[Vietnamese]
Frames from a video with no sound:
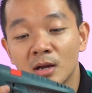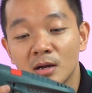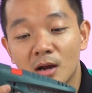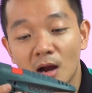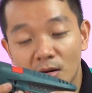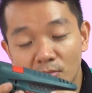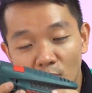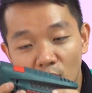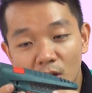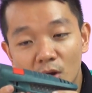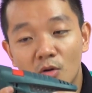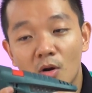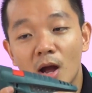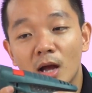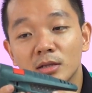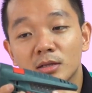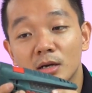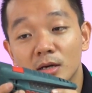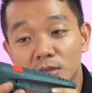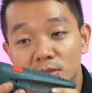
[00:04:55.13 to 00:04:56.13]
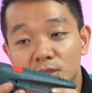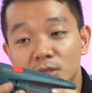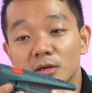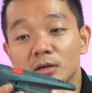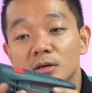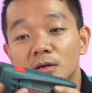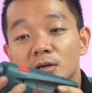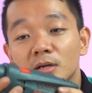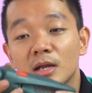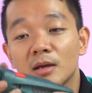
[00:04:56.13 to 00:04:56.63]
cần một cái khoan thực
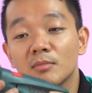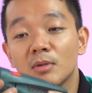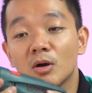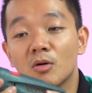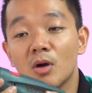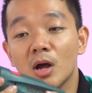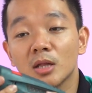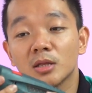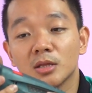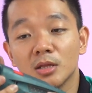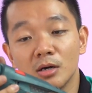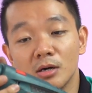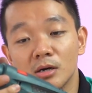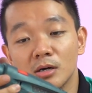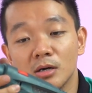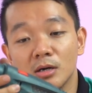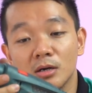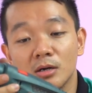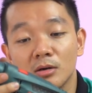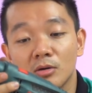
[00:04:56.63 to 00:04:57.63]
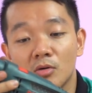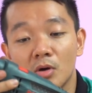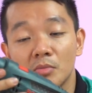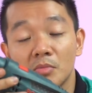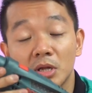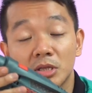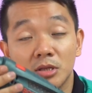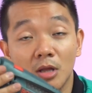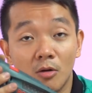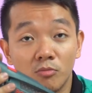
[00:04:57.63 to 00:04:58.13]
sự để mà khoan tường khoan
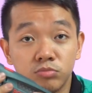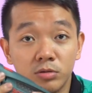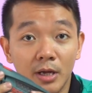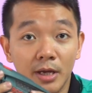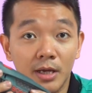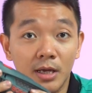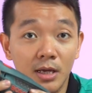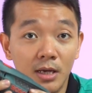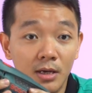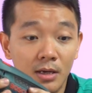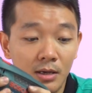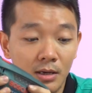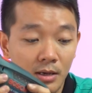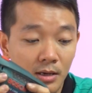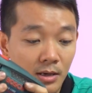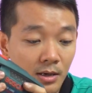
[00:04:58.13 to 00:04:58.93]
bê tông này kia